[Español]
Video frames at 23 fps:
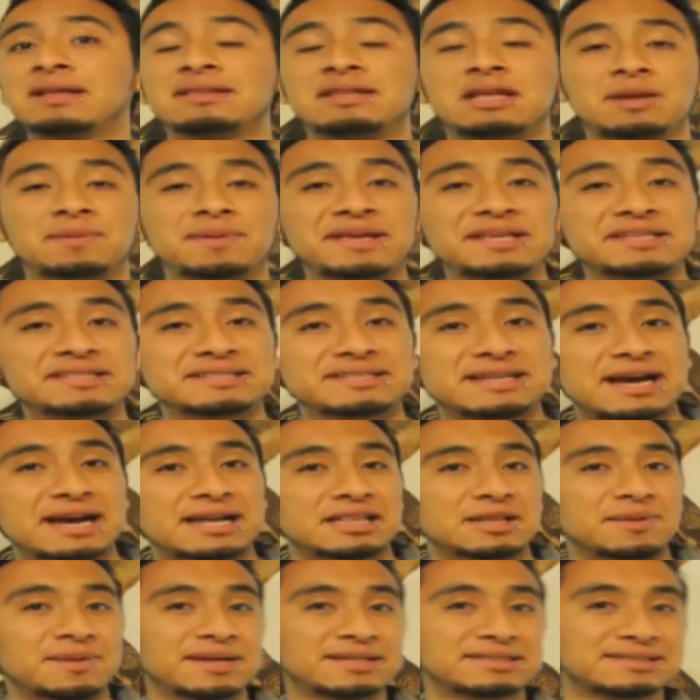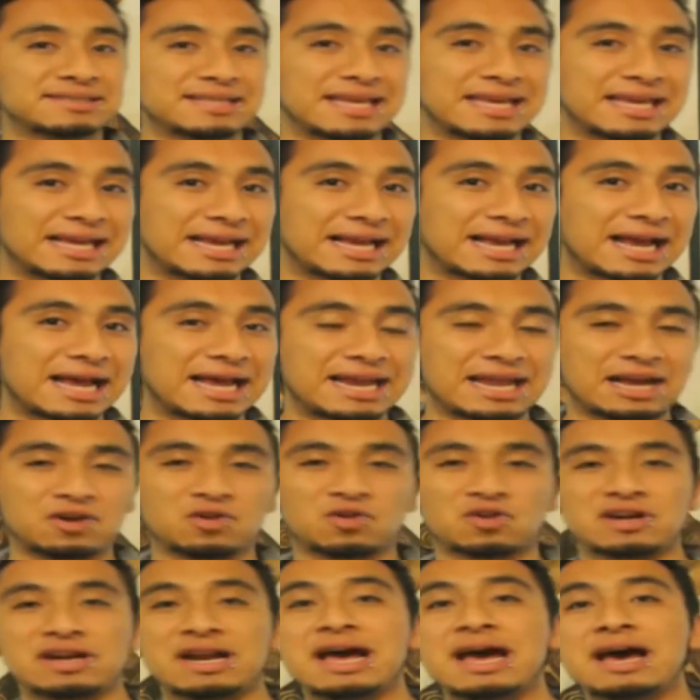Televisa, TV Azteca, La
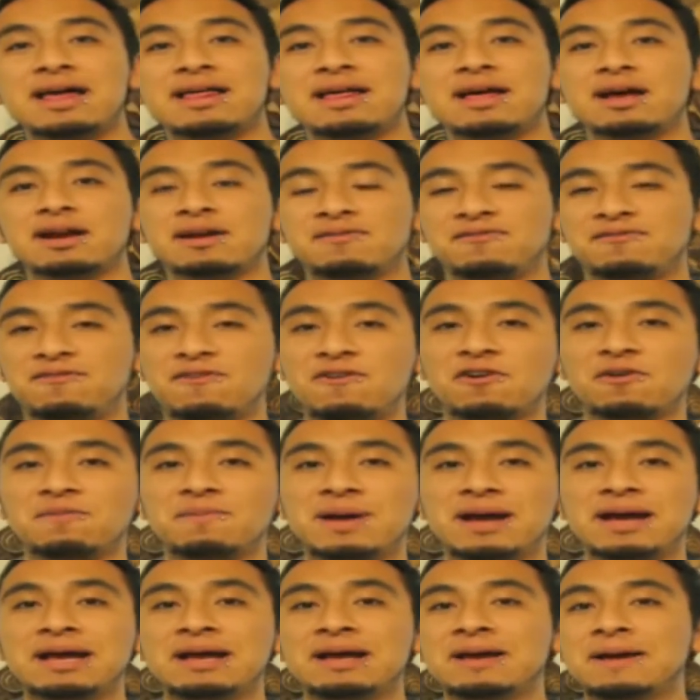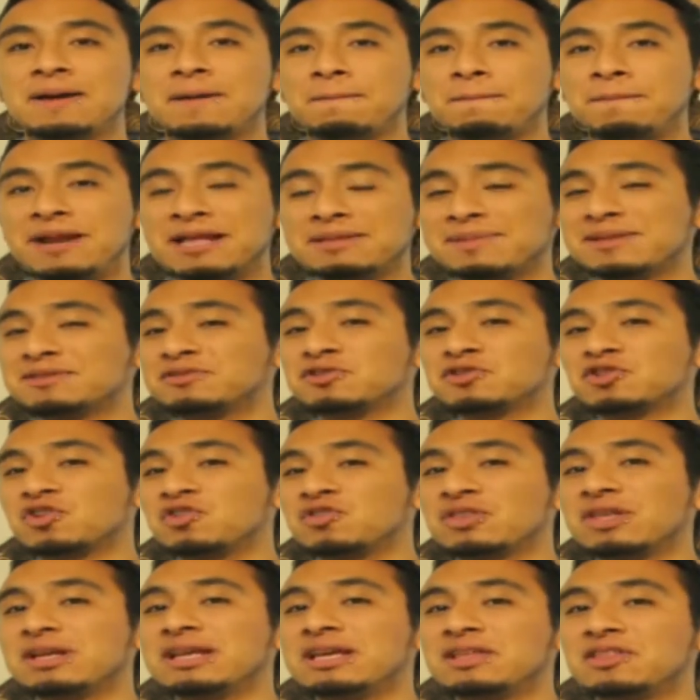Jornada, Reforma, plasman sus
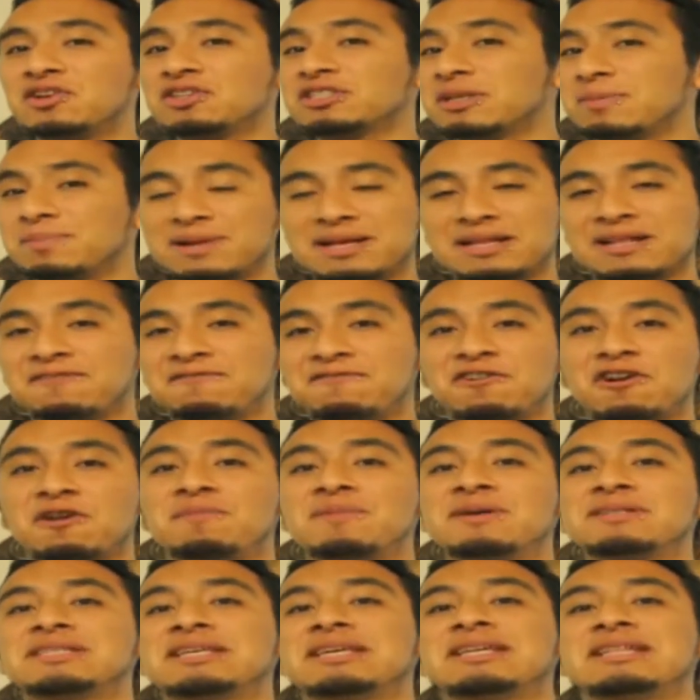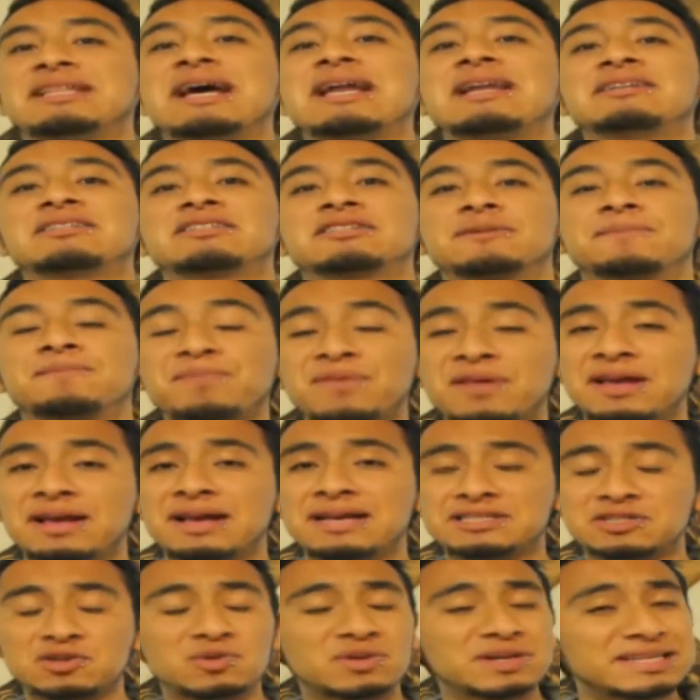contenidos en plataformas digitales.
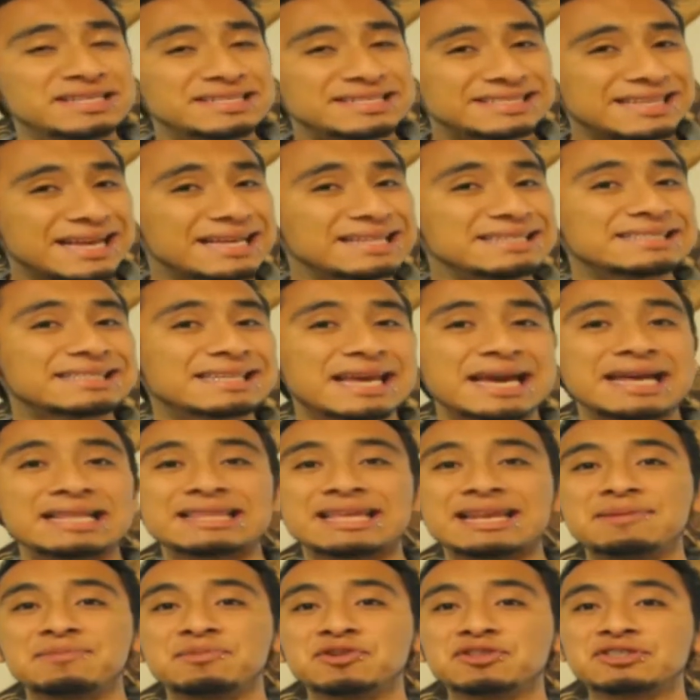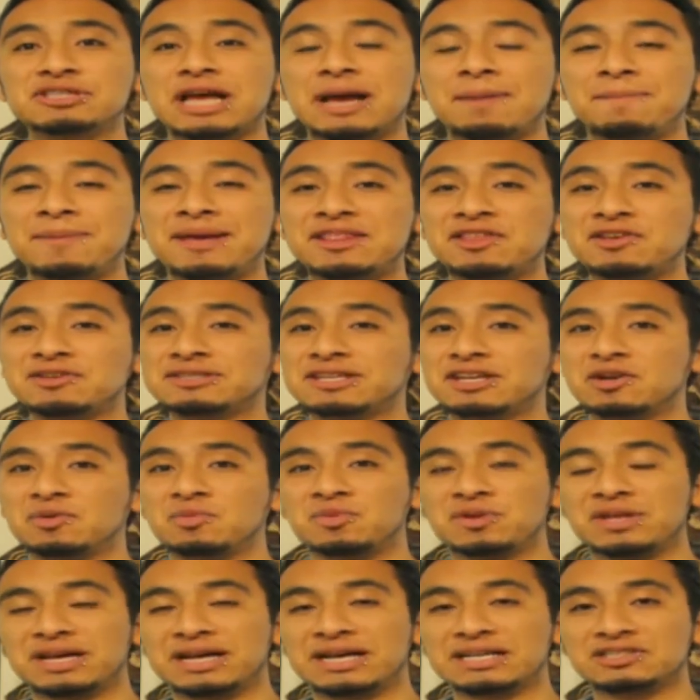En segunda instancia tenemos a medios de
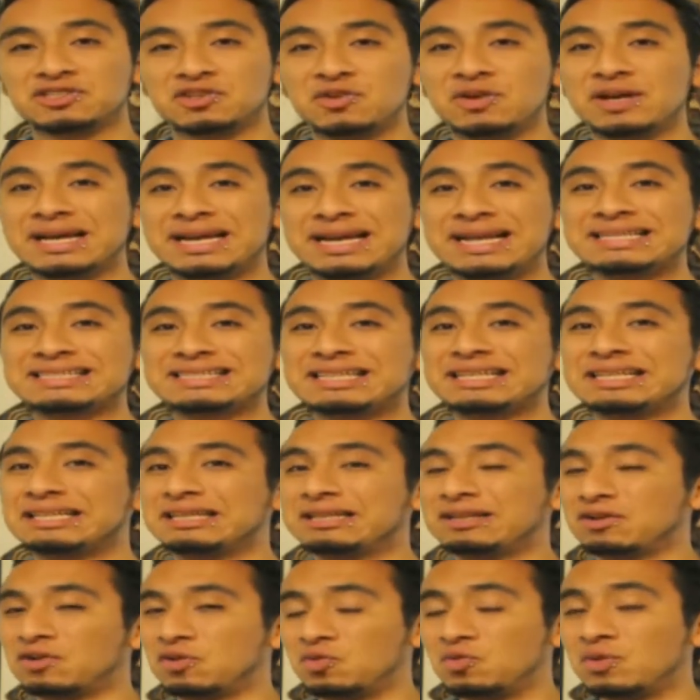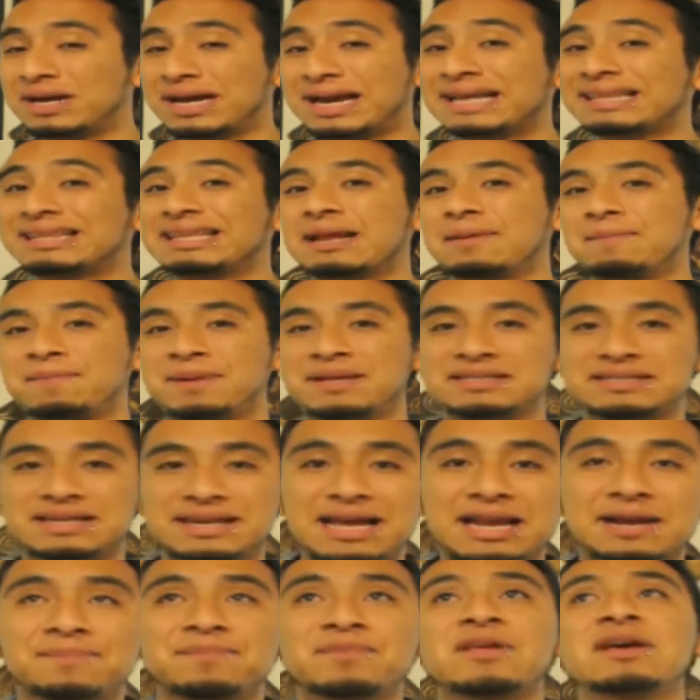comunicación que nacen con un carácter
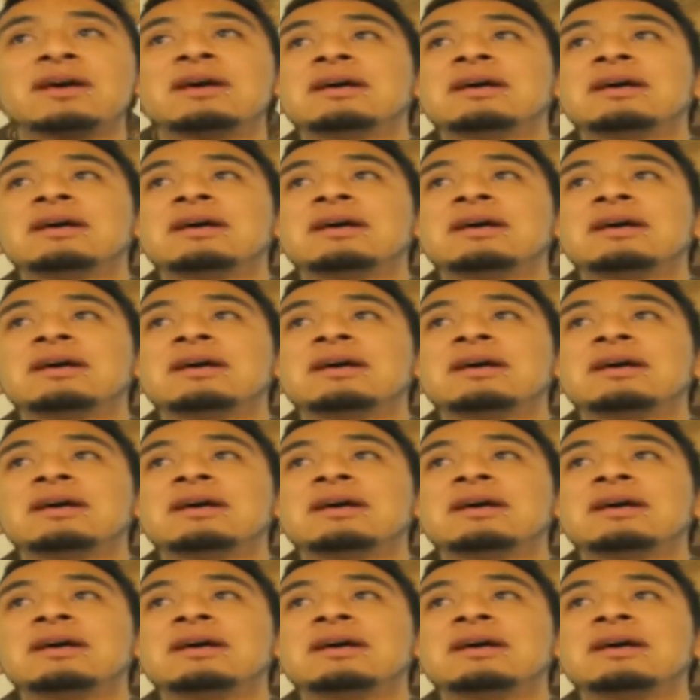empresarial.